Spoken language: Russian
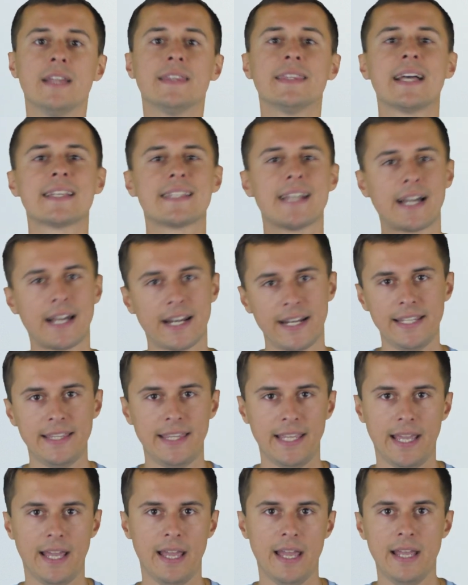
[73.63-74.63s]
на
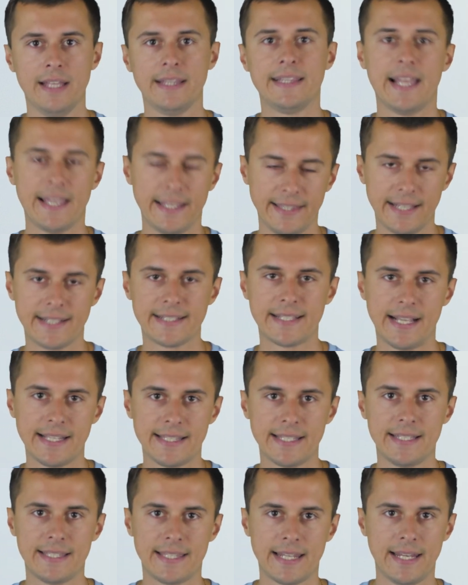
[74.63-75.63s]
закрытые для
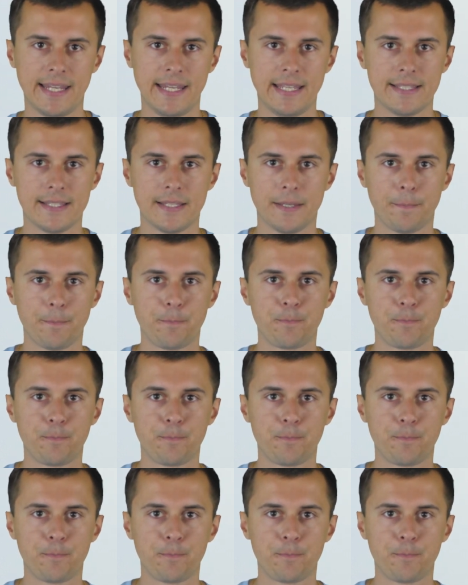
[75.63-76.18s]
индексации страницы.